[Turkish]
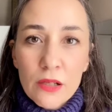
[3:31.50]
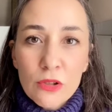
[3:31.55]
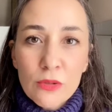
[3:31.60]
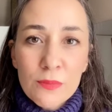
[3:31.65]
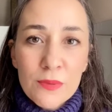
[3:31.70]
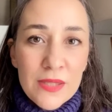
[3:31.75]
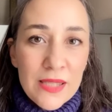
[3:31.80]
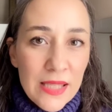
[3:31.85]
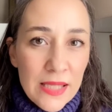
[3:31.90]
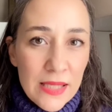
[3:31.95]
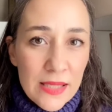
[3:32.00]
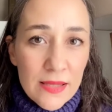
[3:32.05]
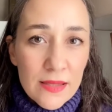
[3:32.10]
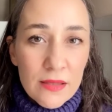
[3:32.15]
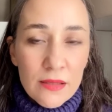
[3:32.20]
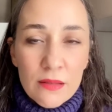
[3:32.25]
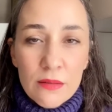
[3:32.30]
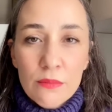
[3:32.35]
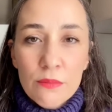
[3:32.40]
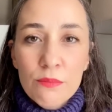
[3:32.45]
siz
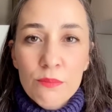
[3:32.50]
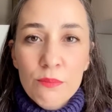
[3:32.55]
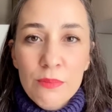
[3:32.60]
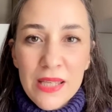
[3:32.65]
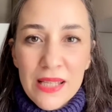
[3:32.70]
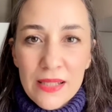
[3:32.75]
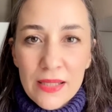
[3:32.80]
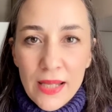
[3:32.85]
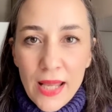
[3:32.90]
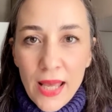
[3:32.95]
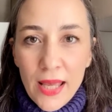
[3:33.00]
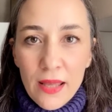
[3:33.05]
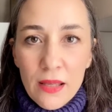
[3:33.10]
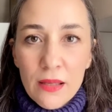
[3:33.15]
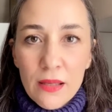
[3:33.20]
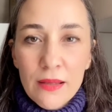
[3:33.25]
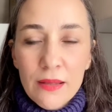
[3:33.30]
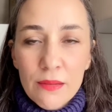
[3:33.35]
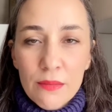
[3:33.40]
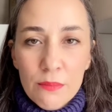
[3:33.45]
birine
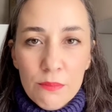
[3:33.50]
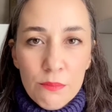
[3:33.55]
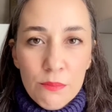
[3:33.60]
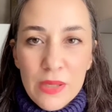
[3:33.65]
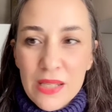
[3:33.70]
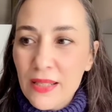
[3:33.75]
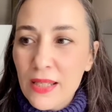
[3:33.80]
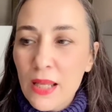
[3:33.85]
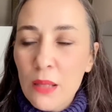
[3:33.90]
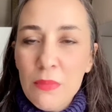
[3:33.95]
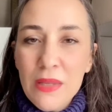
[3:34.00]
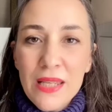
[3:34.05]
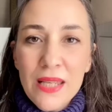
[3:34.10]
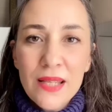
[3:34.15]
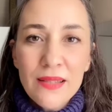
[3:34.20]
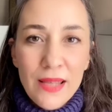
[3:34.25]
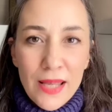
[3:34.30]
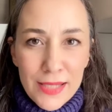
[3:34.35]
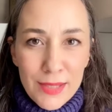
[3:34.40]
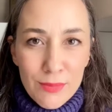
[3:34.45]
birine
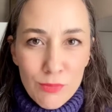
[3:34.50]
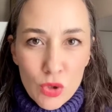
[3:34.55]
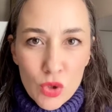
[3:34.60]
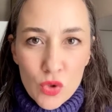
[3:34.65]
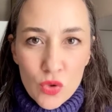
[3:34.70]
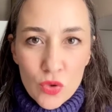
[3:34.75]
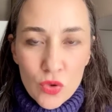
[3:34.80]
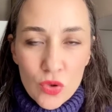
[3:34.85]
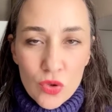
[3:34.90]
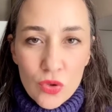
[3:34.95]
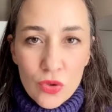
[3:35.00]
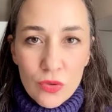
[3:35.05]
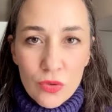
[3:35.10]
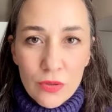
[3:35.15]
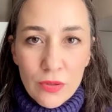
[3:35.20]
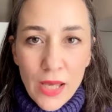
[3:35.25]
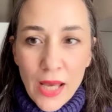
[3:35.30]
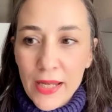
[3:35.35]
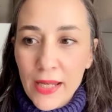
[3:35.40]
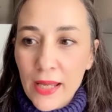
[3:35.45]
minnet etmiyorsunuz.
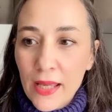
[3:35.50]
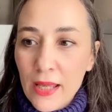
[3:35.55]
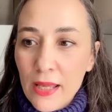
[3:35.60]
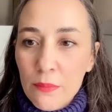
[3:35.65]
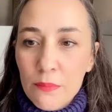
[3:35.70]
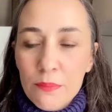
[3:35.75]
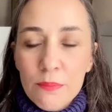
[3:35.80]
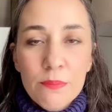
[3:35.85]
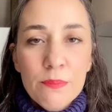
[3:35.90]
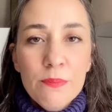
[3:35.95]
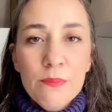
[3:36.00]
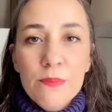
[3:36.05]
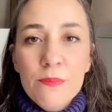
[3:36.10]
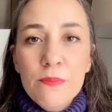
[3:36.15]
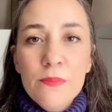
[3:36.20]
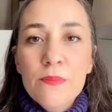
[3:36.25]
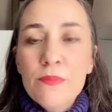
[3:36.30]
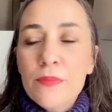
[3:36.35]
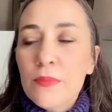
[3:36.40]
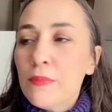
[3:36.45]
Yani
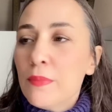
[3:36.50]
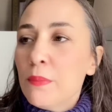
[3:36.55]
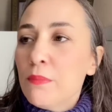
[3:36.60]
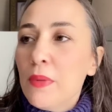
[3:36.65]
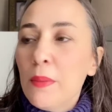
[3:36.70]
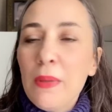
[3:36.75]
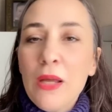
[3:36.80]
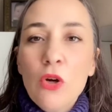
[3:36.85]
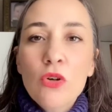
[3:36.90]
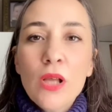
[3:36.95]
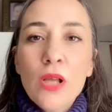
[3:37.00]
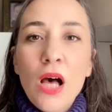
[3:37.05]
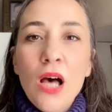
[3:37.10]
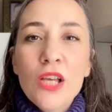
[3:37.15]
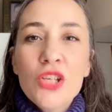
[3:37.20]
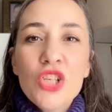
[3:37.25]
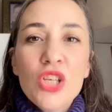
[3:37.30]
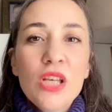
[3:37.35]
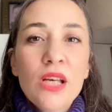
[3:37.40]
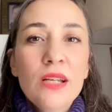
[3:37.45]
ben orada
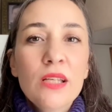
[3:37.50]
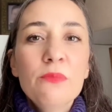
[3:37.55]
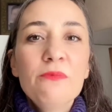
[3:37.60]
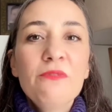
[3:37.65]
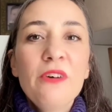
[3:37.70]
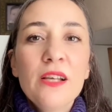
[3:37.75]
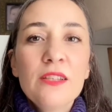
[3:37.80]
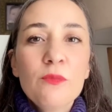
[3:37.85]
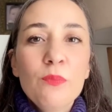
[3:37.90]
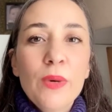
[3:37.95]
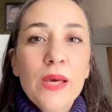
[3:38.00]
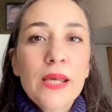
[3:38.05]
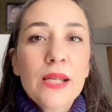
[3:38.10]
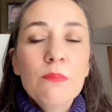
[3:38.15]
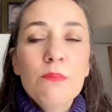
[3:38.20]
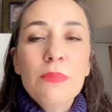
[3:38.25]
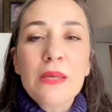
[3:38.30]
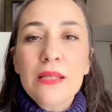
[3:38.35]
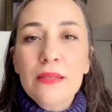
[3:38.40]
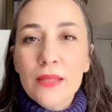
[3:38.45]
Ayşe'yi aradım, Fatma'yı
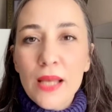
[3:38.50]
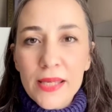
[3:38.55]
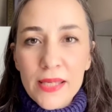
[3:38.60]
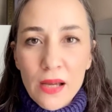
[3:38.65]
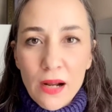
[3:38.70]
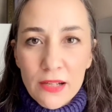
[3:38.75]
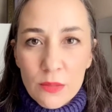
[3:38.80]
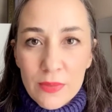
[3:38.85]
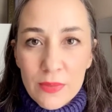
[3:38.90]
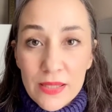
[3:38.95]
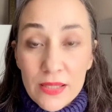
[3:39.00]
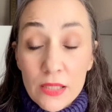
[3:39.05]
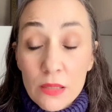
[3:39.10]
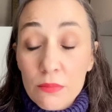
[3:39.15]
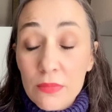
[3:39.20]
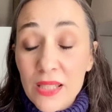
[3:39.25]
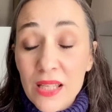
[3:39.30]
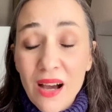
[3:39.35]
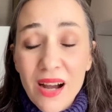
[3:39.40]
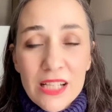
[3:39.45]
aradım. Birinden yardım istedim.
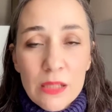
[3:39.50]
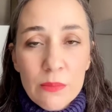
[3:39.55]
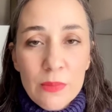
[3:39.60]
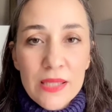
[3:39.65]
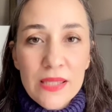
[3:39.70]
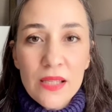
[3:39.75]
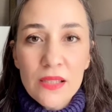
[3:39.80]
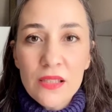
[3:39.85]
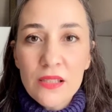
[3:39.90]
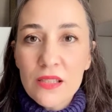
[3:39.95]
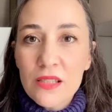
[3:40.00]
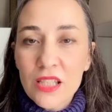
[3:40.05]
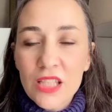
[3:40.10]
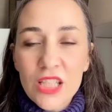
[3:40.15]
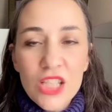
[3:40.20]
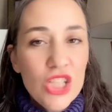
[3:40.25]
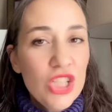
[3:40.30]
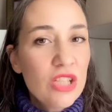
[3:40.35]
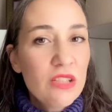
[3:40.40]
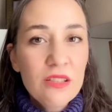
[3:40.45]
Yardım istediğiniz
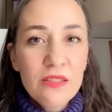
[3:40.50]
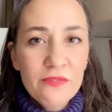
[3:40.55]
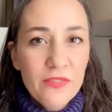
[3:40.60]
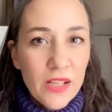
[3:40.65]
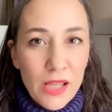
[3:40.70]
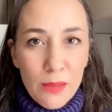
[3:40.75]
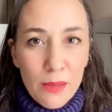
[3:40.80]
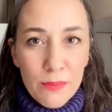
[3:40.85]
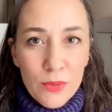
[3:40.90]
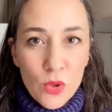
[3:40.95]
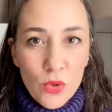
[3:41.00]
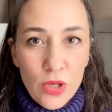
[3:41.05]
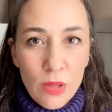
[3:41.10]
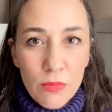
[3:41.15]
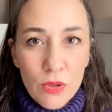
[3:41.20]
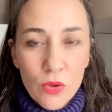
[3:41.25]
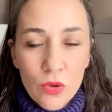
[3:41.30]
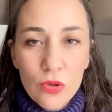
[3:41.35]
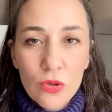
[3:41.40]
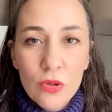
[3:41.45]
kişinin falan bir önemi
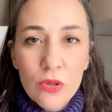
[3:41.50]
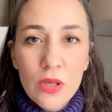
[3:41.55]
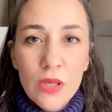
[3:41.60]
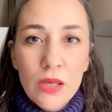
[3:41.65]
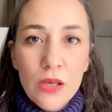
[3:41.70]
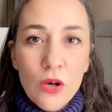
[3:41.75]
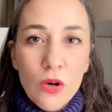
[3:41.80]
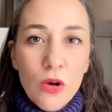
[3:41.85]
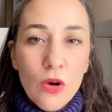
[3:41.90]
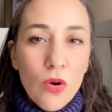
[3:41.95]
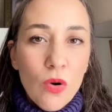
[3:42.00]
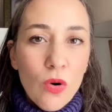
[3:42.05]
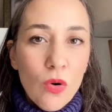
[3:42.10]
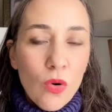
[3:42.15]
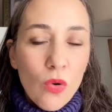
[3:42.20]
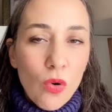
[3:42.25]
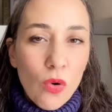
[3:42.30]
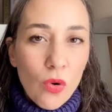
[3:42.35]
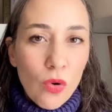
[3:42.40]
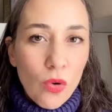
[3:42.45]
yok.
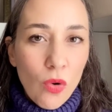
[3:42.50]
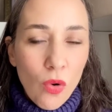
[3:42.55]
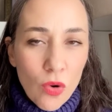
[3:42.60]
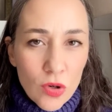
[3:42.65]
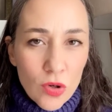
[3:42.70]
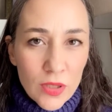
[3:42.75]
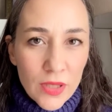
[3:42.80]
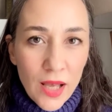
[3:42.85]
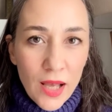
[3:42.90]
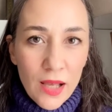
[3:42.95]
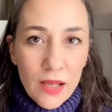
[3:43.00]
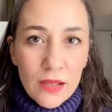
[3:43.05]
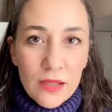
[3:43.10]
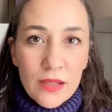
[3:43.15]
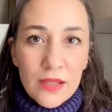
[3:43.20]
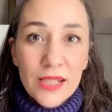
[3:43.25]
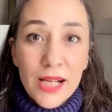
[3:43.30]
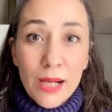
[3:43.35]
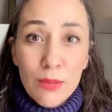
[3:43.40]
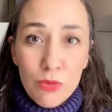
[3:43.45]
Orada
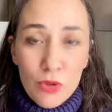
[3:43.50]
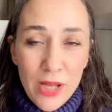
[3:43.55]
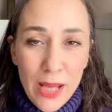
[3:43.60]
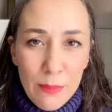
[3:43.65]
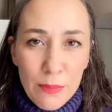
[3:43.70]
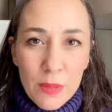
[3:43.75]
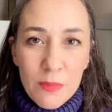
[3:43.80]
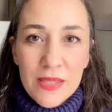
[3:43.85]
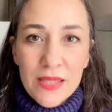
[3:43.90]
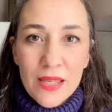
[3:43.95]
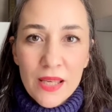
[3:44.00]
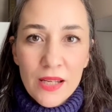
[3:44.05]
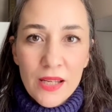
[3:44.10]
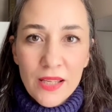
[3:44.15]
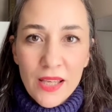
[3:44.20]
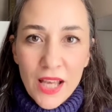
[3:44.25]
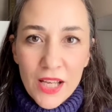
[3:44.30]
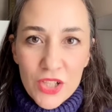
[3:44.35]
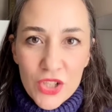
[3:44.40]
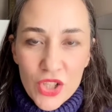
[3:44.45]
kabullenmemiz
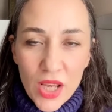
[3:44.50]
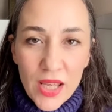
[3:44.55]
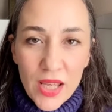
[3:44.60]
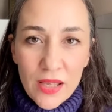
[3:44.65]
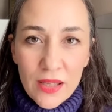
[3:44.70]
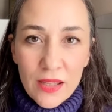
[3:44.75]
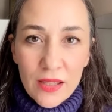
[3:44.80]
gereken şey